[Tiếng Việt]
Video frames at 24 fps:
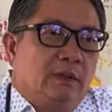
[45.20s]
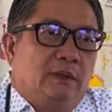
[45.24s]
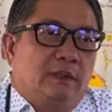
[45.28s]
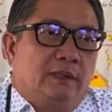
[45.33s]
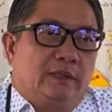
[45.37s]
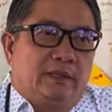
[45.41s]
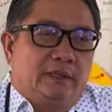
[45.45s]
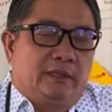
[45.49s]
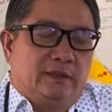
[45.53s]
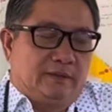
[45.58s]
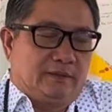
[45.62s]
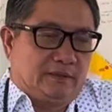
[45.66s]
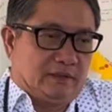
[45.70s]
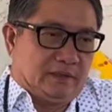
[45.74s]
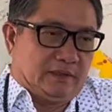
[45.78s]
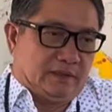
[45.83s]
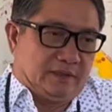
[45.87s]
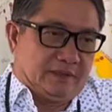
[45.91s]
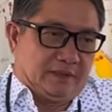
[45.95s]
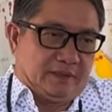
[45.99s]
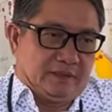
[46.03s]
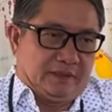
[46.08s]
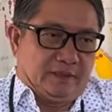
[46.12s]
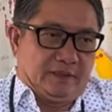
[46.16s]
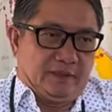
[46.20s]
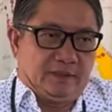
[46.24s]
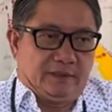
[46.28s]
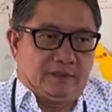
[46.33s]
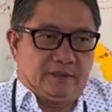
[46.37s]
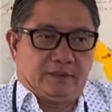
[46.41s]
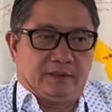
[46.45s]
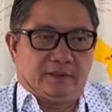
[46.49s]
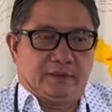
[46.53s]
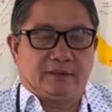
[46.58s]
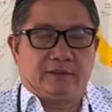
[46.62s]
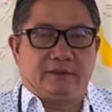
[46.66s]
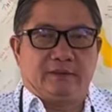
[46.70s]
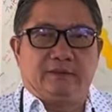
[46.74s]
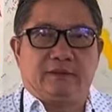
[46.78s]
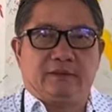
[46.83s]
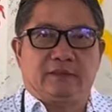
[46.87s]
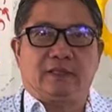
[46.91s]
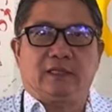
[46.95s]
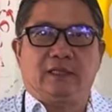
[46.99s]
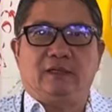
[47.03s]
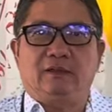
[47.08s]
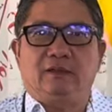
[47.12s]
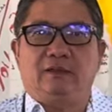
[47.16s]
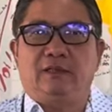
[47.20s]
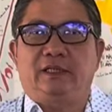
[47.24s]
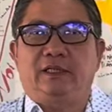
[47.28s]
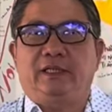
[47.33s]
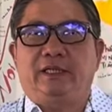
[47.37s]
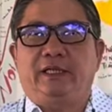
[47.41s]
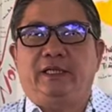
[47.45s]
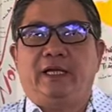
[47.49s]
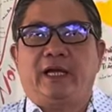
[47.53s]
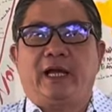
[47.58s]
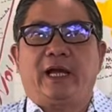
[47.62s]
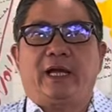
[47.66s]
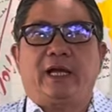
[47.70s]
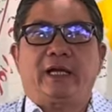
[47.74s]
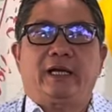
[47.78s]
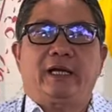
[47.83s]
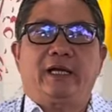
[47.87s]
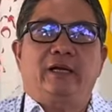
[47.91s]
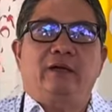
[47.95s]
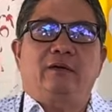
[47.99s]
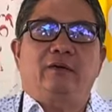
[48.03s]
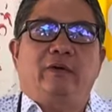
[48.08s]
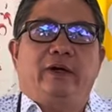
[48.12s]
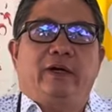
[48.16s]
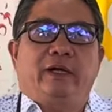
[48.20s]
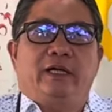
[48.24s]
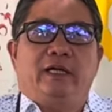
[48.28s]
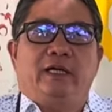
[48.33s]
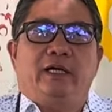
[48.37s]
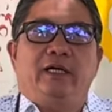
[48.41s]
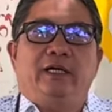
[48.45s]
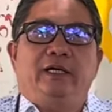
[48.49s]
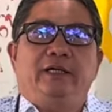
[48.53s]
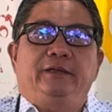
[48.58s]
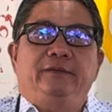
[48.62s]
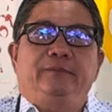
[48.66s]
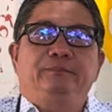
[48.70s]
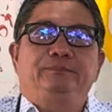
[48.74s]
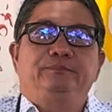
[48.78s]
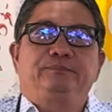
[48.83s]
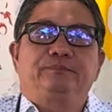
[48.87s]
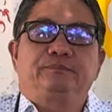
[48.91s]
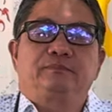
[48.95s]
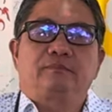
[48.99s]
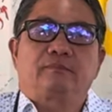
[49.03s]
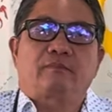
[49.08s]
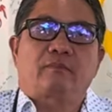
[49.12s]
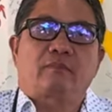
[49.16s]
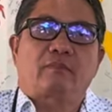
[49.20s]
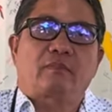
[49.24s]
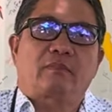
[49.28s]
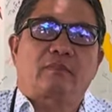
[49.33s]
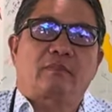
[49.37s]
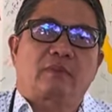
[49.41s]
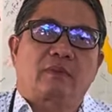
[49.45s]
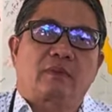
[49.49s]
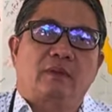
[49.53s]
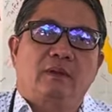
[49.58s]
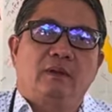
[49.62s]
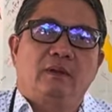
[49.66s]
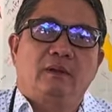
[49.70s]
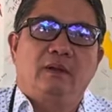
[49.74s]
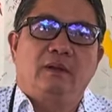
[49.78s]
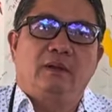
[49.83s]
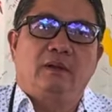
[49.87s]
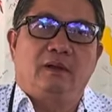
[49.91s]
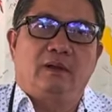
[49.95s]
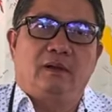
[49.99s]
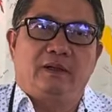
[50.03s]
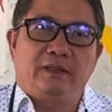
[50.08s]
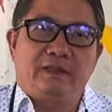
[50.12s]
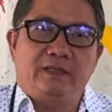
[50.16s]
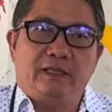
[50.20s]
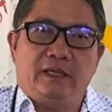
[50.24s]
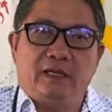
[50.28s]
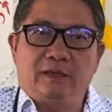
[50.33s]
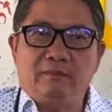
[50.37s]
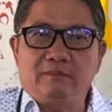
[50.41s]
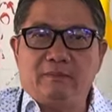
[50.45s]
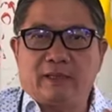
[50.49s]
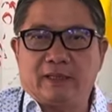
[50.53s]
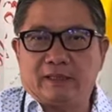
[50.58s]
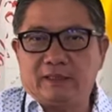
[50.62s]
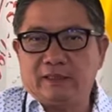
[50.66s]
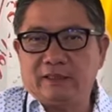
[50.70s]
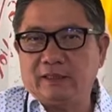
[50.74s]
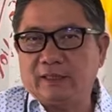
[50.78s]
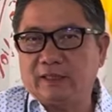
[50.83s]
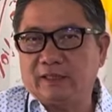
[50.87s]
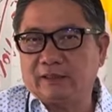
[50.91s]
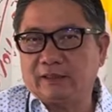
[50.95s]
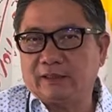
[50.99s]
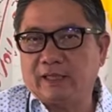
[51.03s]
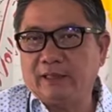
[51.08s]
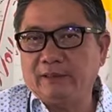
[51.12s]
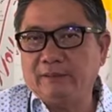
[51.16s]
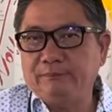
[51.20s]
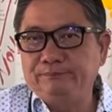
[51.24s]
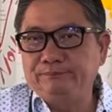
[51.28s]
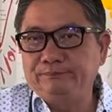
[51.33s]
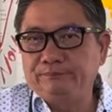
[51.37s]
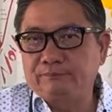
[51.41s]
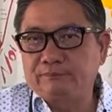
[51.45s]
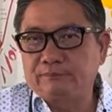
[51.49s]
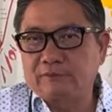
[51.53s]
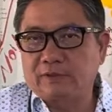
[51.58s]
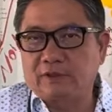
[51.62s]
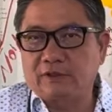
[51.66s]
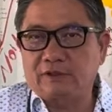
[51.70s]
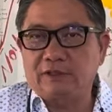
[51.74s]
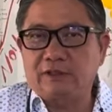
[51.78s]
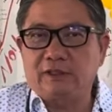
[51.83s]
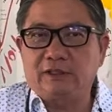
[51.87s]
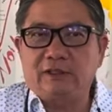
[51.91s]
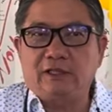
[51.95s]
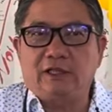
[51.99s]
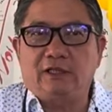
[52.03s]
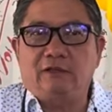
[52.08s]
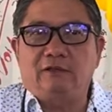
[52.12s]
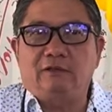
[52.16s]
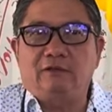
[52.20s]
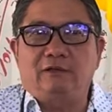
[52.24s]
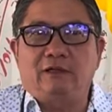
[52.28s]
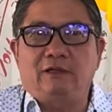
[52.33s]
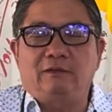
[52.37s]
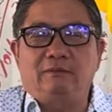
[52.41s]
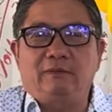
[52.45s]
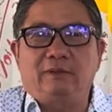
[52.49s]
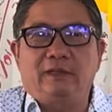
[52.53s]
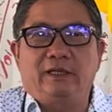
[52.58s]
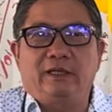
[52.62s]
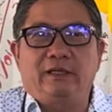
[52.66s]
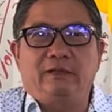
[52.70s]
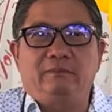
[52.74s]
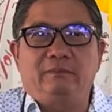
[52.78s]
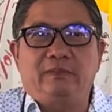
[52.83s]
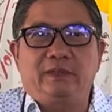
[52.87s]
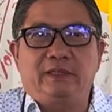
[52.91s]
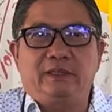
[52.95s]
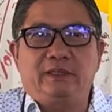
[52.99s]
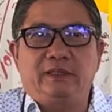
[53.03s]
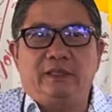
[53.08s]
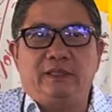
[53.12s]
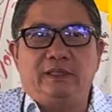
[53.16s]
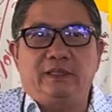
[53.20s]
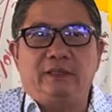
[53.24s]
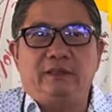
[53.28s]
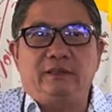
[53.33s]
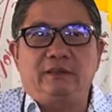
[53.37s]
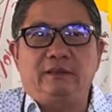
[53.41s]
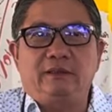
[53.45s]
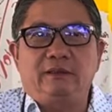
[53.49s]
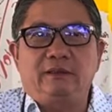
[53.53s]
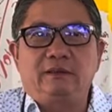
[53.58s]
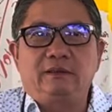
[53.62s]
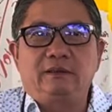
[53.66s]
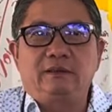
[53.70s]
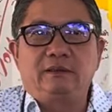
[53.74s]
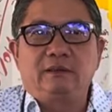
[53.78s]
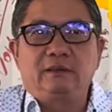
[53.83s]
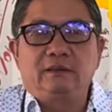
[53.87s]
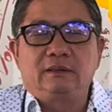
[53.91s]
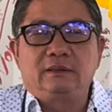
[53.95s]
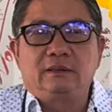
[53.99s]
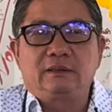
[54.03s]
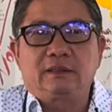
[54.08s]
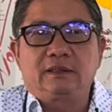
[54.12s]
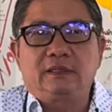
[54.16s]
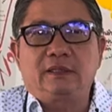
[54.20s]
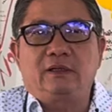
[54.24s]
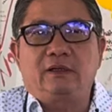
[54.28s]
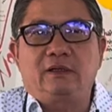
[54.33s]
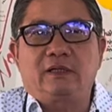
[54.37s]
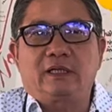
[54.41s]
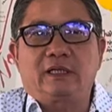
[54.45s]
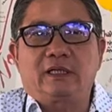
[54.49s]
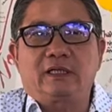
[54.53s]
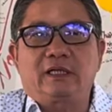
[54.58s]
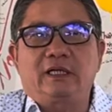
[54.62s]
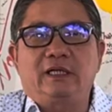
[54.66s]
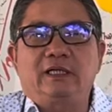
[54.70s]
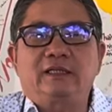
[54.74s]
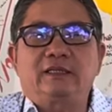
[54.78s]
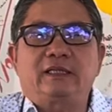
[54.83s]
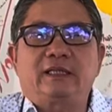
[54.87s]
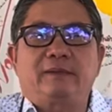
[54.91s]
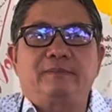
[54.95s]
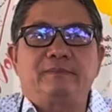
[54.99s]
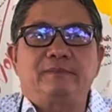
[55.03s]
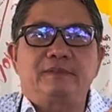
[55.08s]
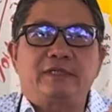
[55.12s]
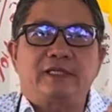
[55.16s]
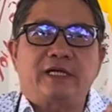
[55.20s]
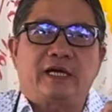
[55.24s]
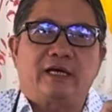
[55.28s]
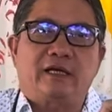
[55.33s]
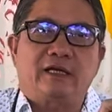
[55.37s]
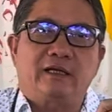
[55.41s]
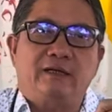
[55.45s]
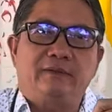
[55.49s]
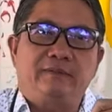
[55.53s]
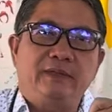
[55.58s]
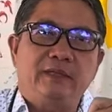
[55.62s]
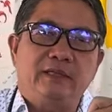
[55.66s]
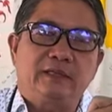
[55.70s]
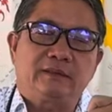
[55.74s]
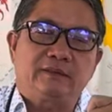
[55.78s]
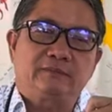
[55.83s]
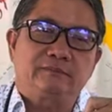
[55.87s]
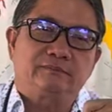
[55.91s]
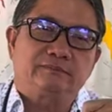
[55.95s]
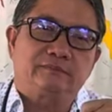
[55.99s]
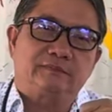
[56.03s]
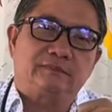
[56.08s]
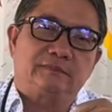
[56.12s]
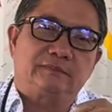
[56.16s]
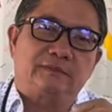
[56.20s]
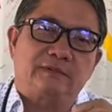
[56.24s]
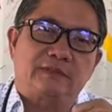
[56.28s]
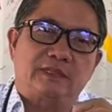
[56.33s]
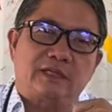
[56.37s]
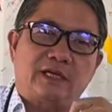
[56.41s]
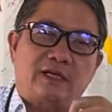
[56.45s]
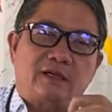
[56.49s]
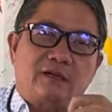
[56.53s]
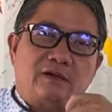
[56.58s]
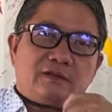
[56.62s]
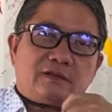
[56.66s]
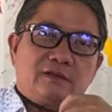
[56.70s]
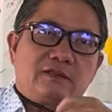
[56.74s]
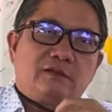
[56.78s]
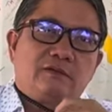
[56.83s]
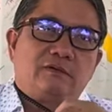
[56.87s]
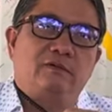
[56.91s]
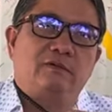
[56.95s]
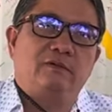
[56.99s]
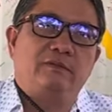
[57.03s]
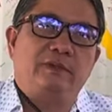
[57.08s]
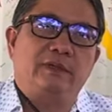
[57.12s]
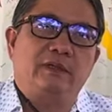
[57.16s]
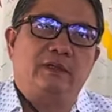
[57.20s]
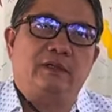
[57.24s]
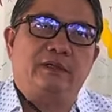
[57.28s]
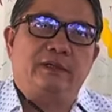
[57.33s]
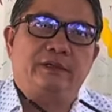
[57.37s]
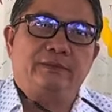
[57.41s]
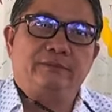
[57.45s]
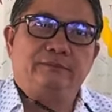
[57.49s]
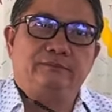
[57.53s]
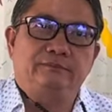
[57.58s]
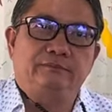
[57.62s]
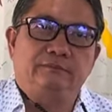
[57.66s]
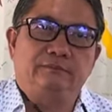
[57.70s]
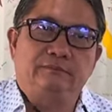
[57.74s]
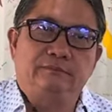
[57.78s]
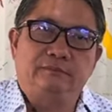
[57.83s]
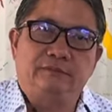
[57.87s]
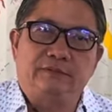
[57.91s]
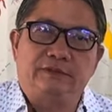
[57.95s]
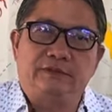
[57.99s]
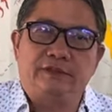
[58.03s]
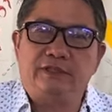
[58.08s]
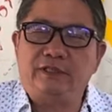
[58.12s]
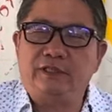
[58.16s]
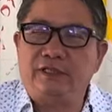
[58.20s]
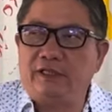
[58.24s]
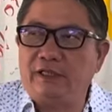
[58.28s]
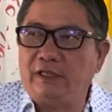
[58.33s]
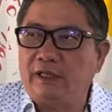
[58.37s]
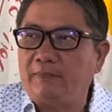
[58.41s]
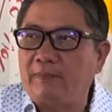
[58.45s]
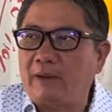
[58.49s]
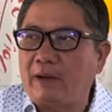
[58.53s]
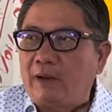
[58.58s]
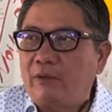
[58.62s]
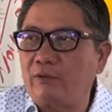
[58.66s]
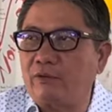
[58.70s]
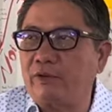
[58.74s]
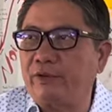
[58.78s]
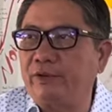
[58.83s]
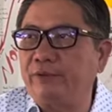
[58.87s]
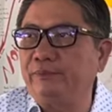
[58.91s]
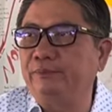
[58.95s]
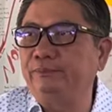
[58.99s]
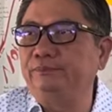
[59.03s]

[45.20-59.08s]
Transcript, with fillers: thì uh, à, bắt đầu à, đi ăn cái quay lại họ giỡn mặt với thần thánh họ tưởng đâu không ai không biết gì thì họ đã khởi tâm cha đã biết cha nói cho sư phụ biết rồi cái gì đã báo rồi